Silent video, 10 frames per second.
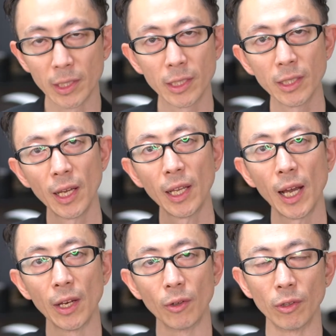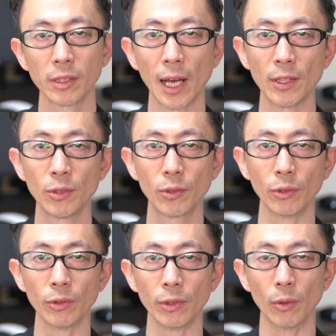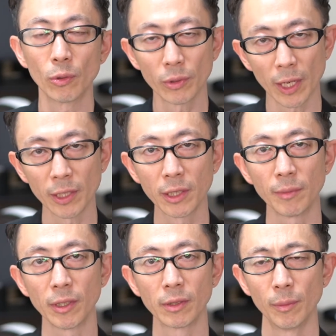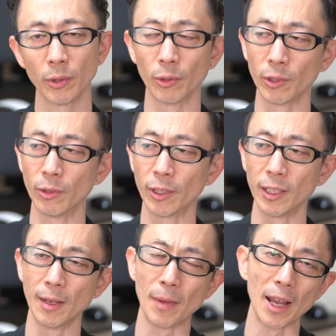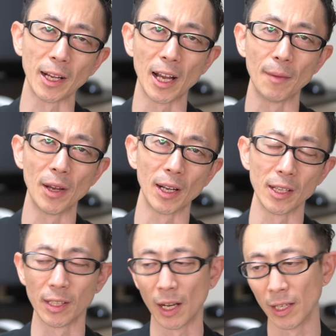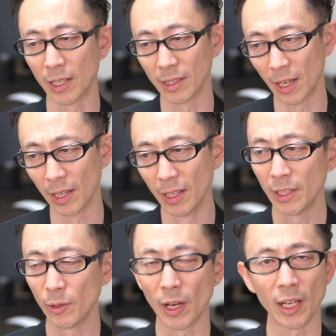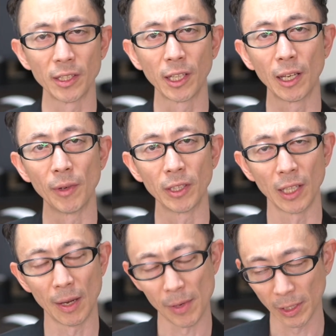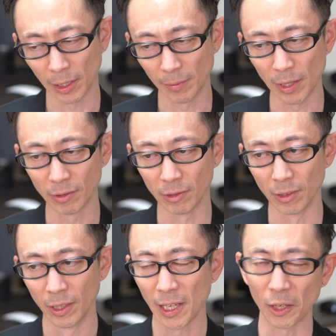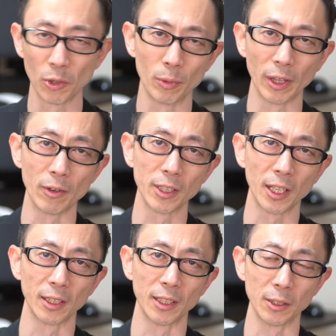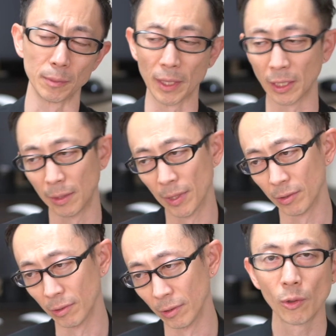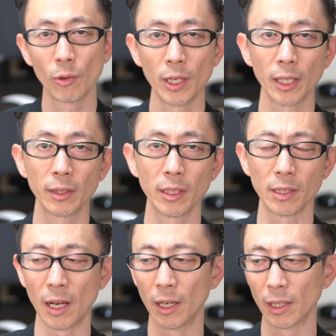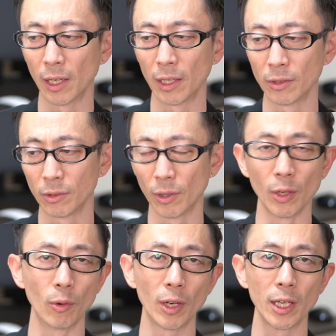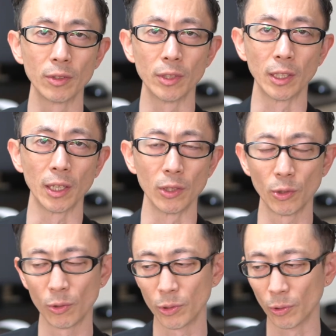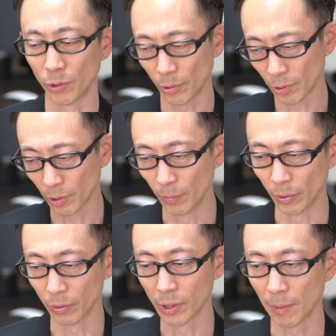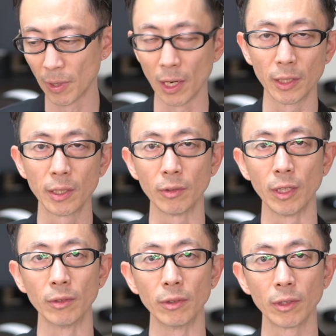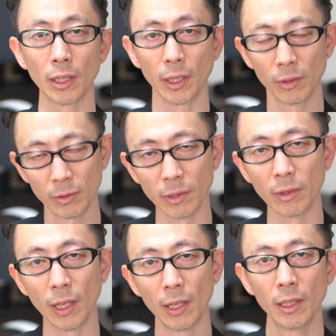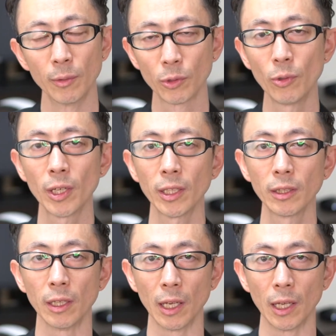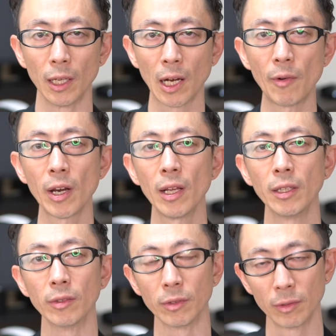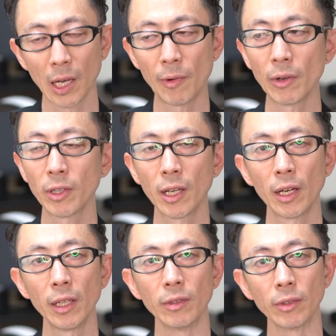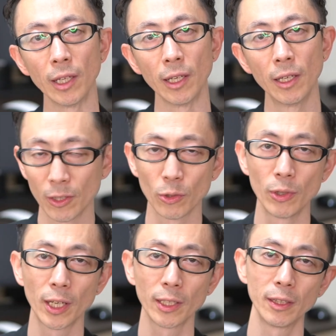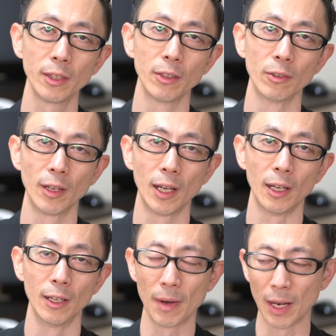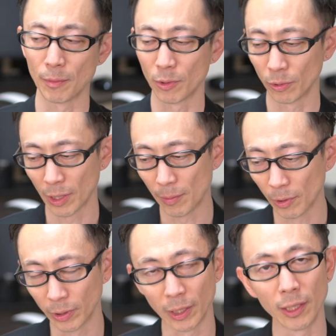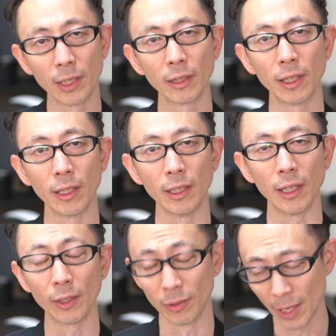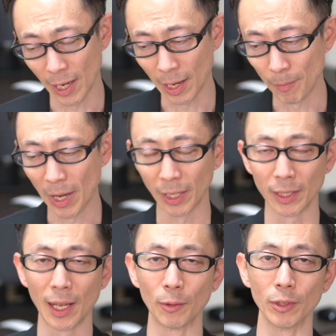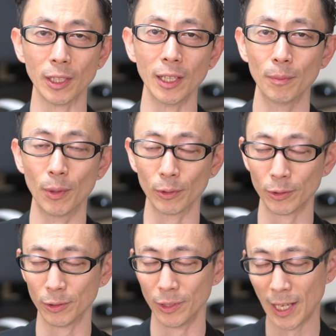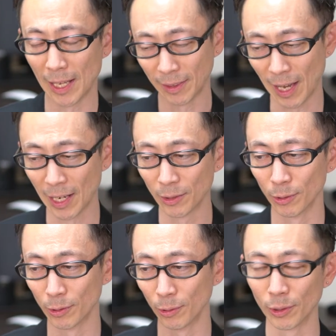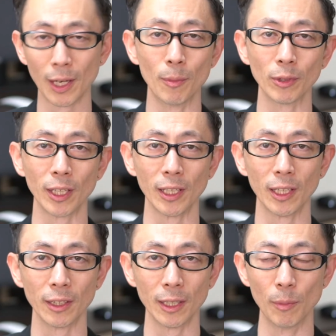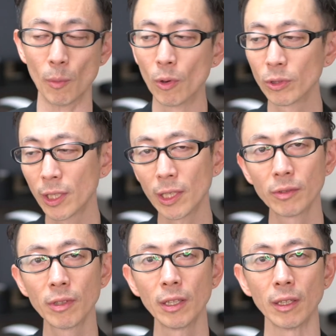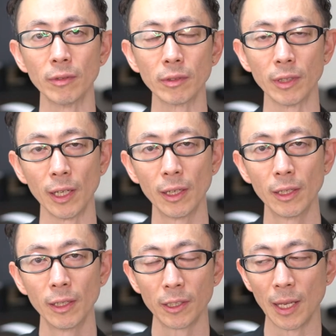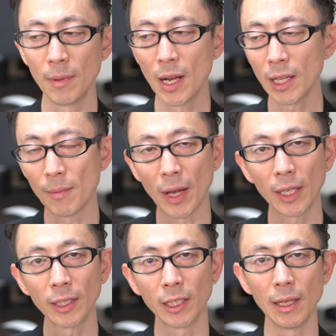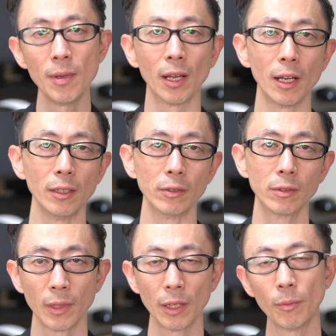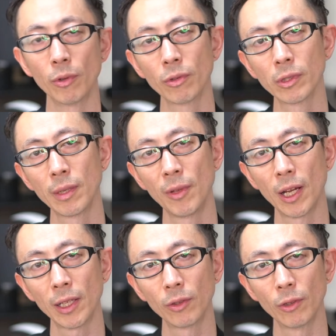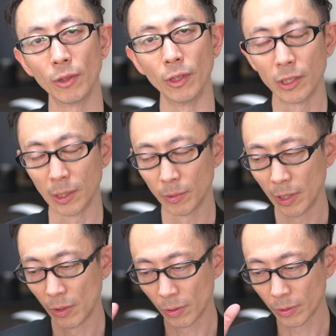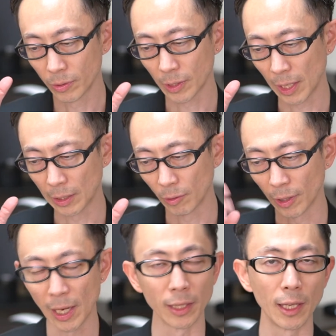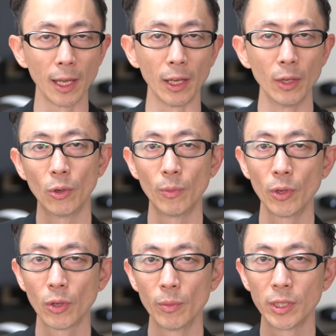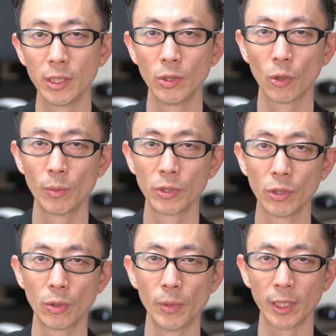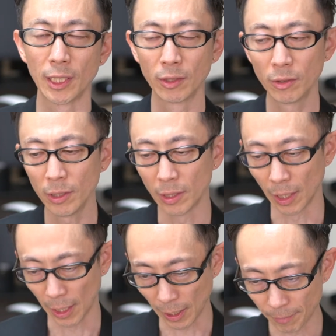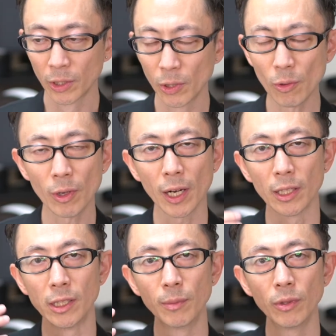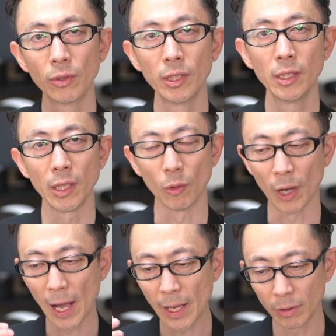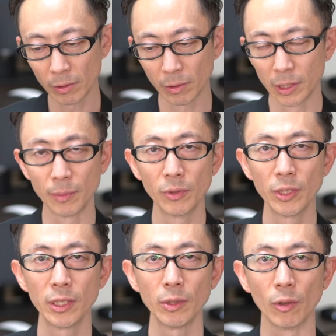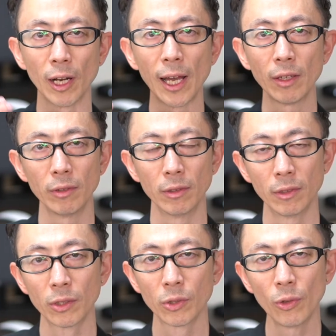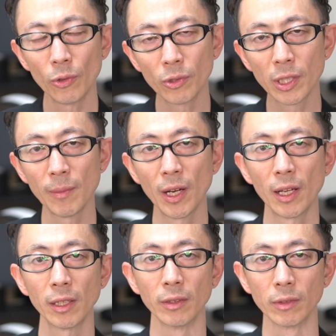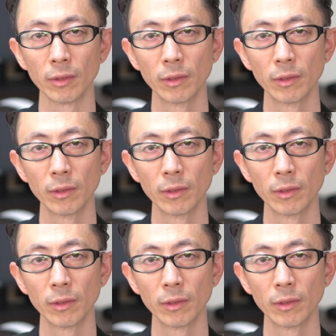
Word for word: 1年以内の再受講っていうのはお断りしていますもう時々ね毎回毎回坂庭さんいいお話聞けましたまた来ますいや今日も楽しかったですまた来ますこうやって3ヶ月とか6ヶ月に1回ちょこちょこちょこちょこ僕のセミナーに来てくれる方いるんですねでもそういう方ってね変われないんです変わる気がないんですねでそういう方っていうのは学ぶことが目的になったりあととね、まあ、ありがたいことに僕に会って話をすることが目的になったりもう目的はずれてるんですねセミナーで学んだって意味がないんです例えば僕のセミナーだと自分で脳の使い方を変えて思い込み信じ込み刷り込みに気づいて今日から自分の人生を変える自分自身を変えるそういうセミナーなんです